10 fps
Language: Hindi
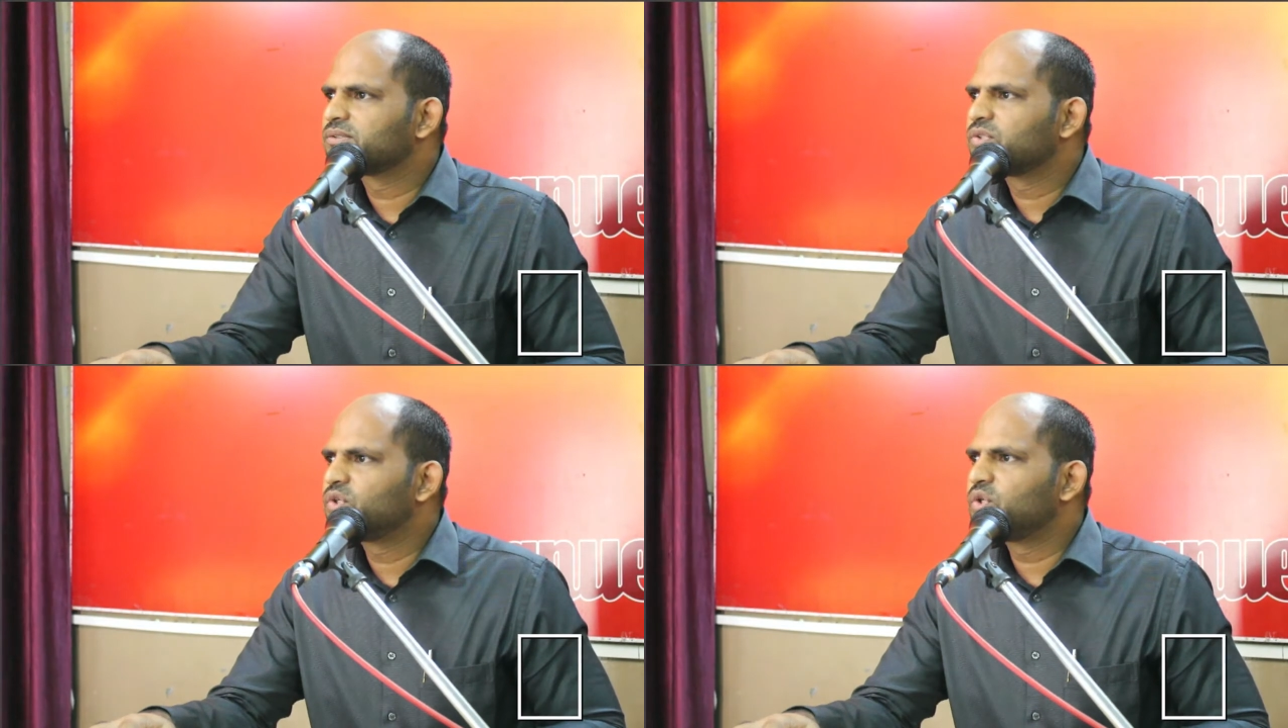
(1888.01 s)

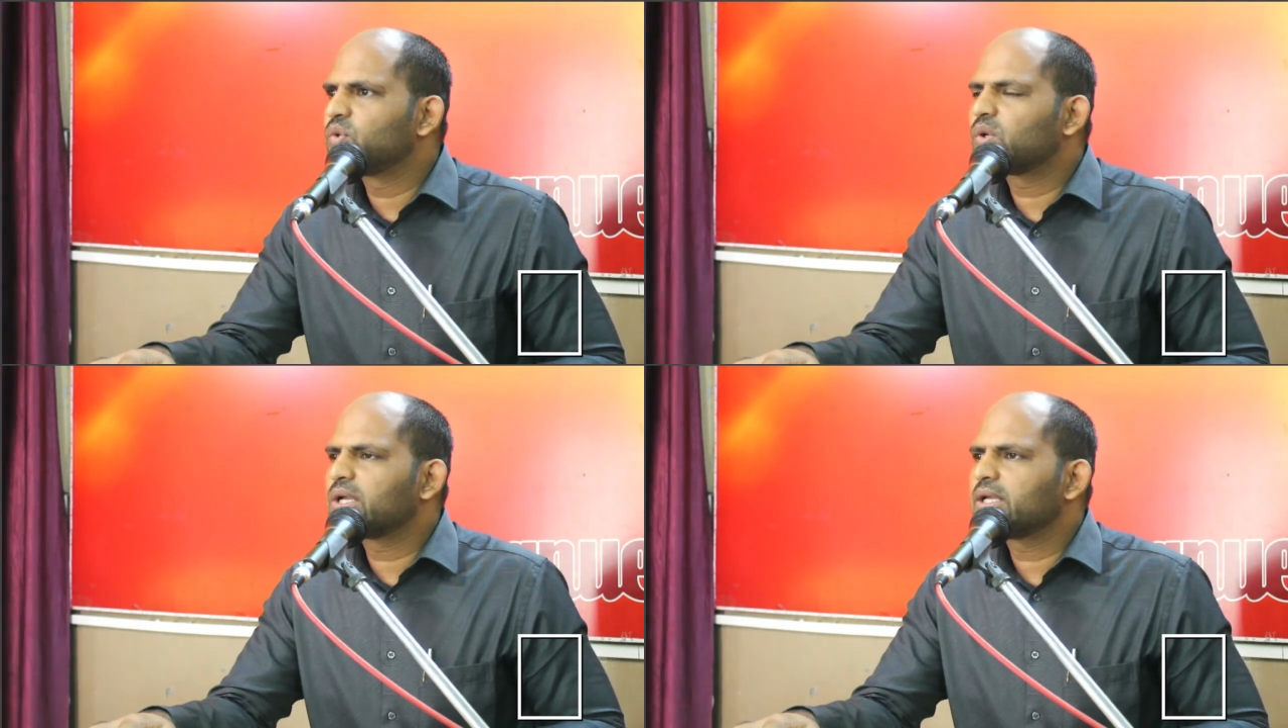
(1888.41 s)
क्यों
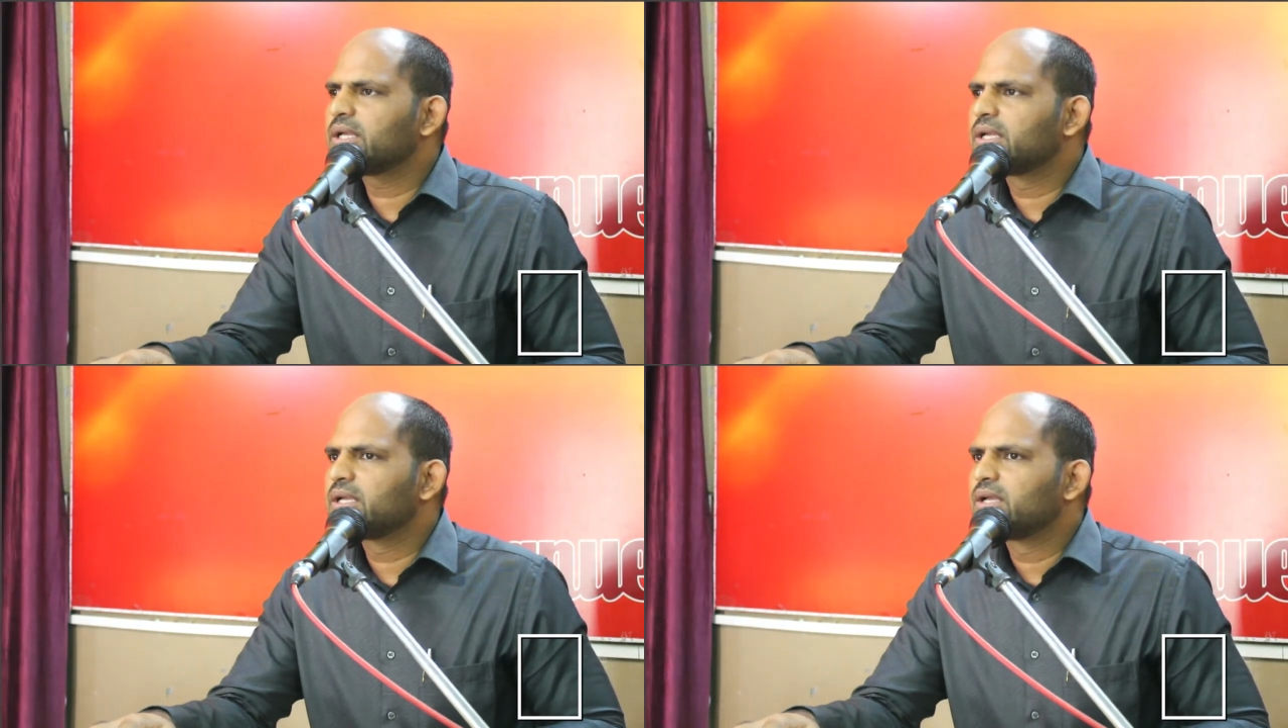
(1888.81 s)
हो रहा है
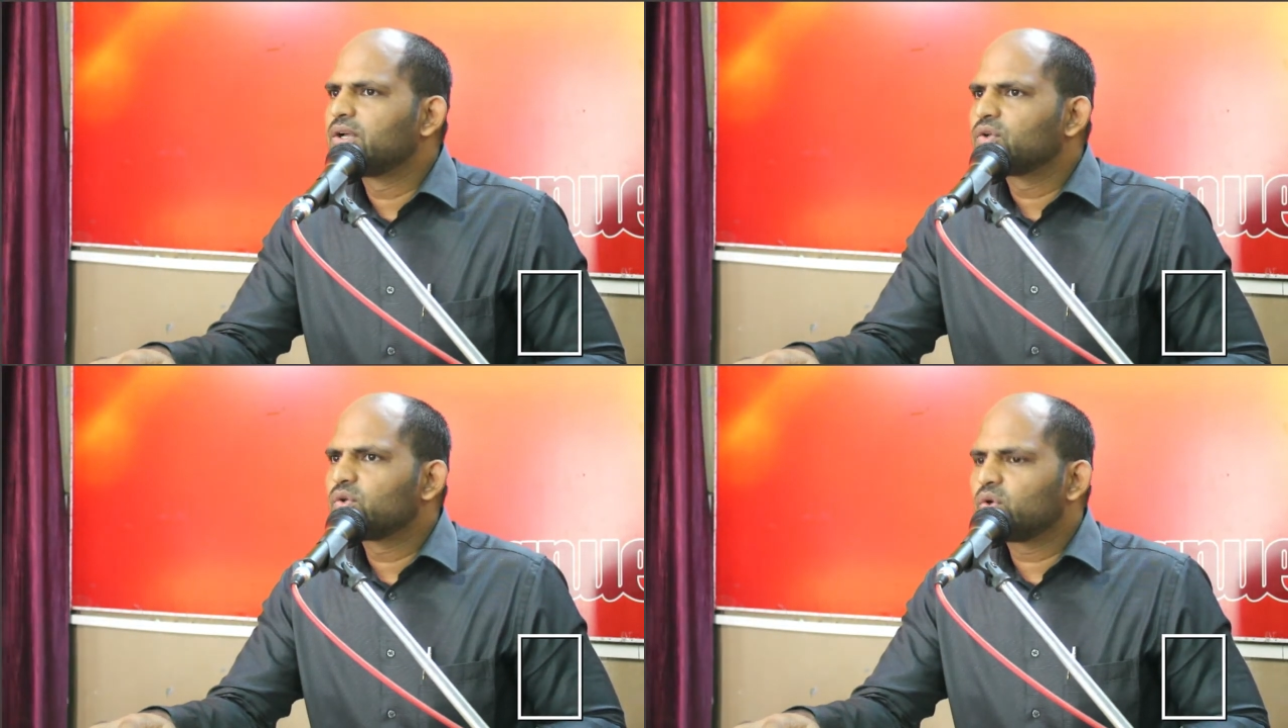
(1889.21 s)

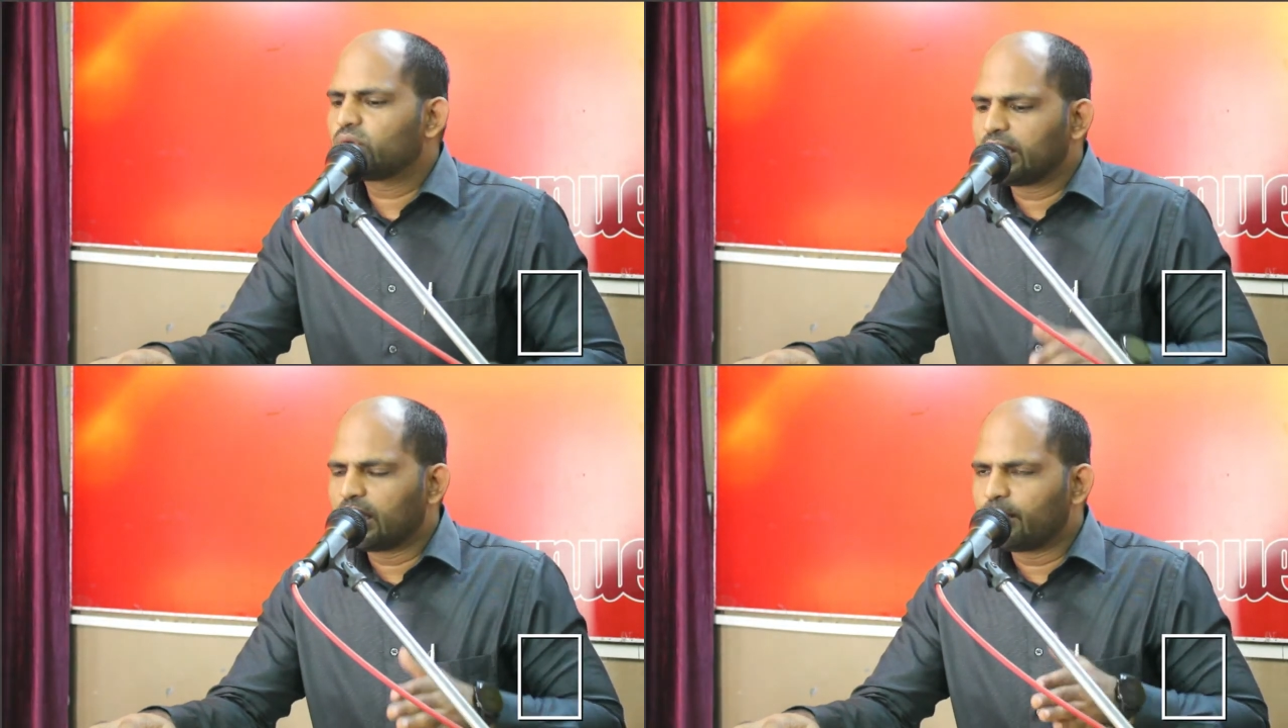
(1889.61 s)
क्योंकि
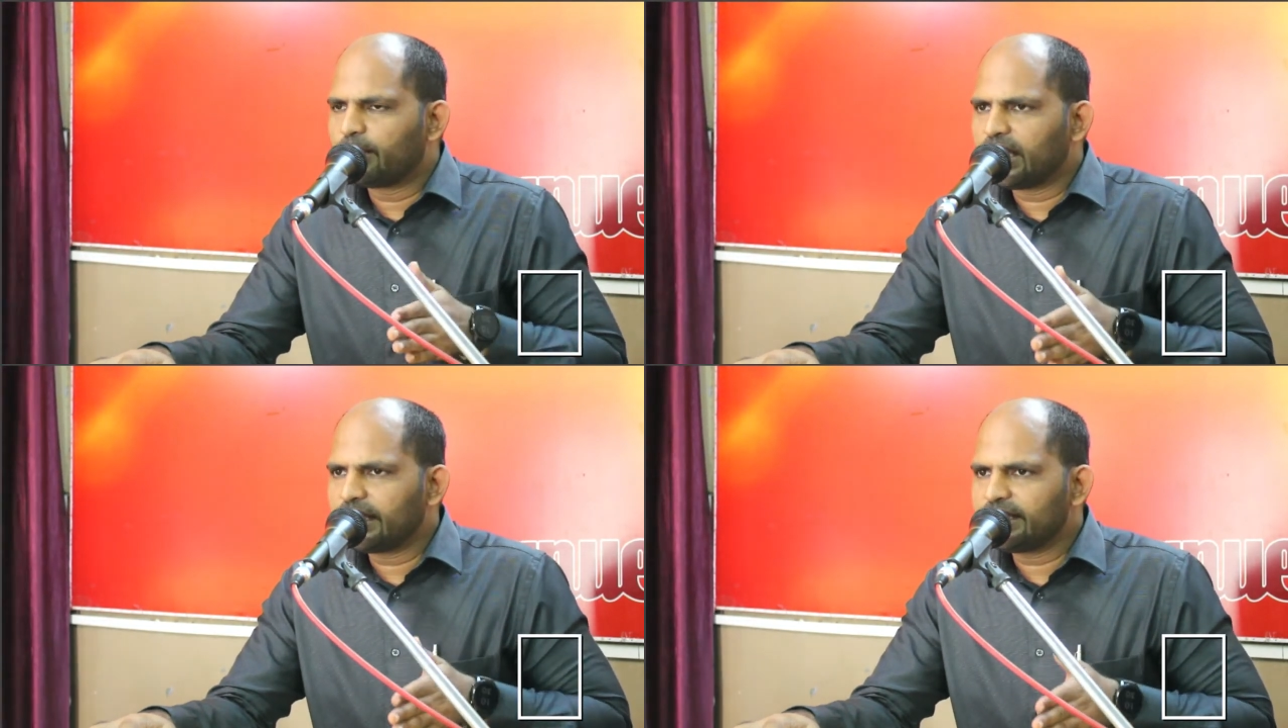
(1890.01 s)

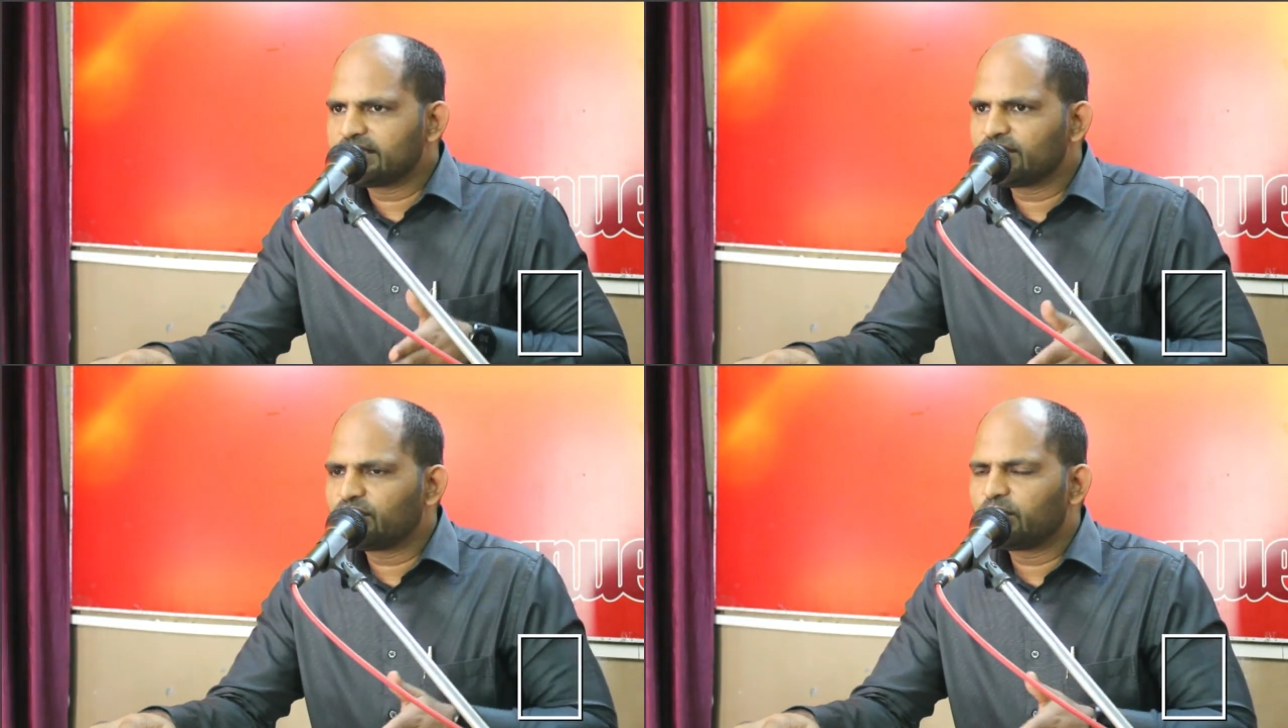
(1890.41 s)
हमारे
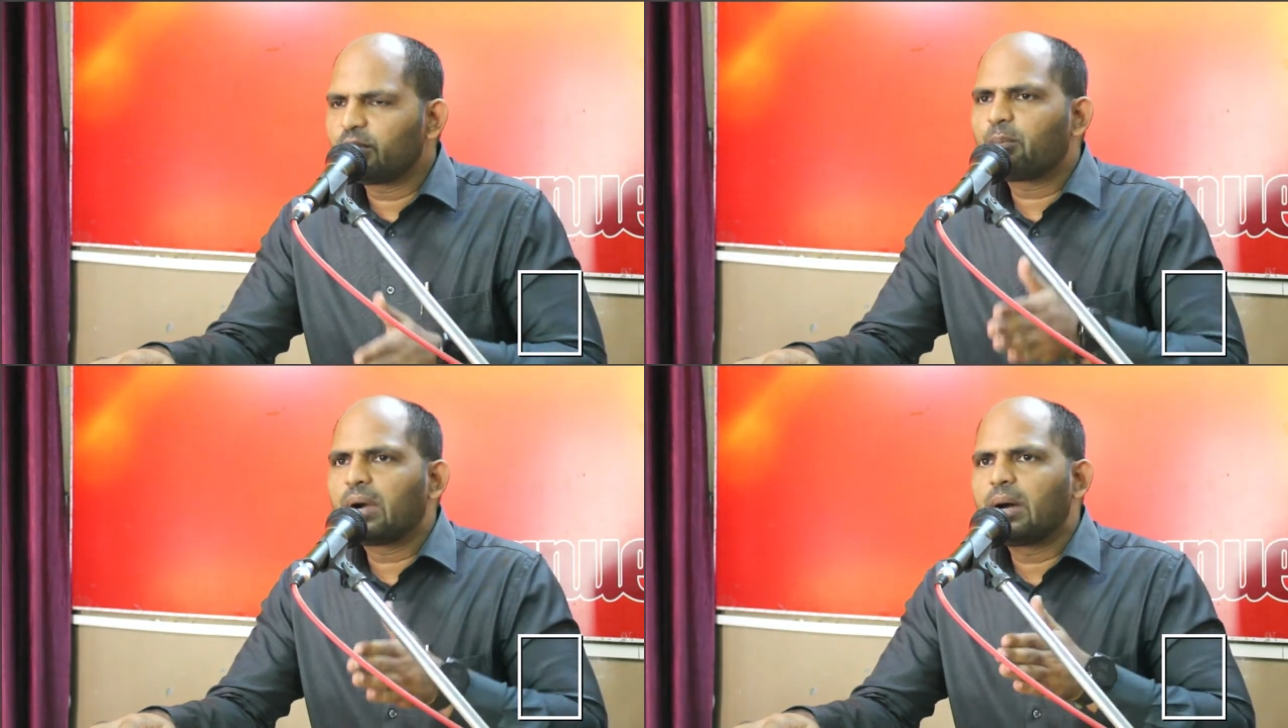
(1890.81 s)
जीवन
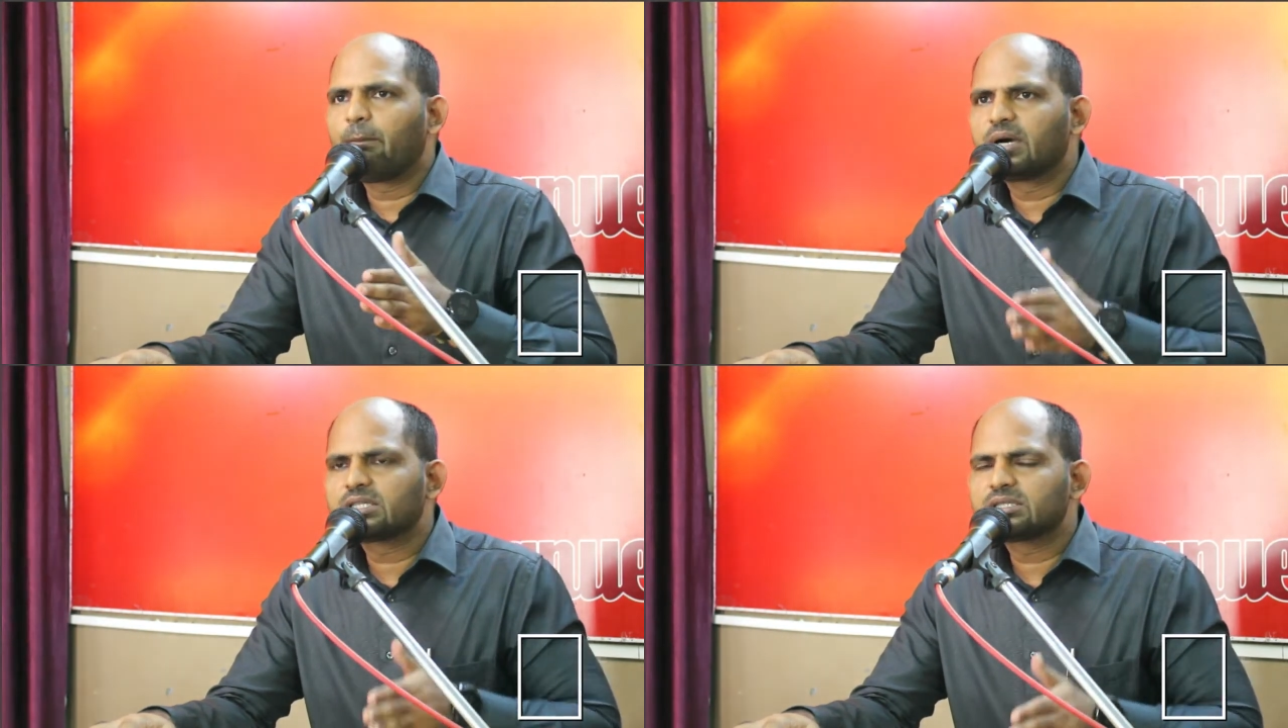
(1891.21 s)
में पाप
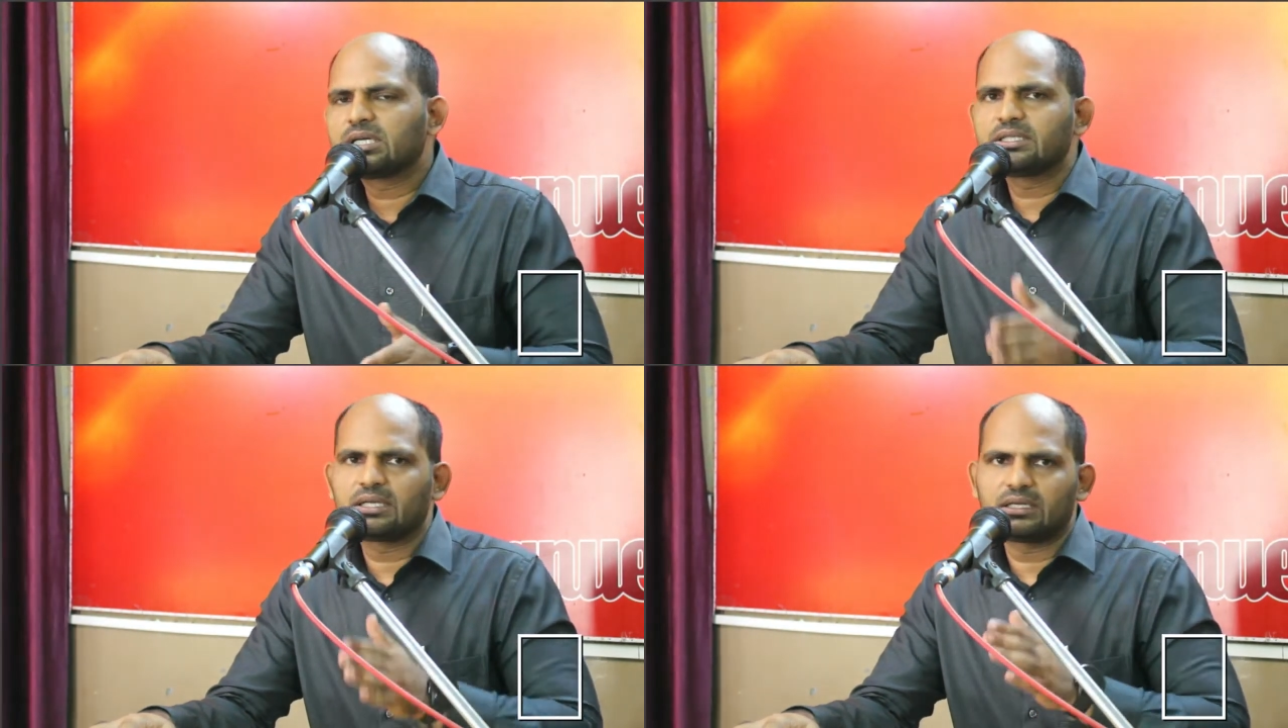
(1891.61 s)
बढ़ता
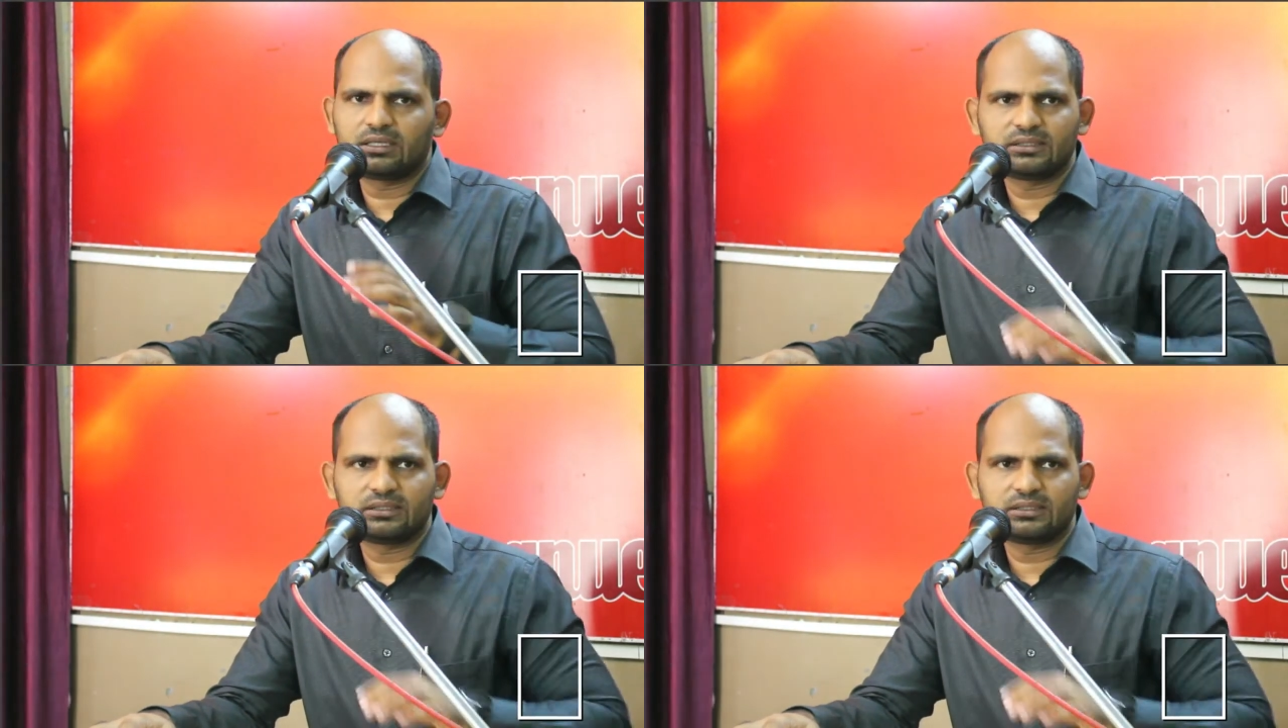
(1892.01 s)
जा रहा है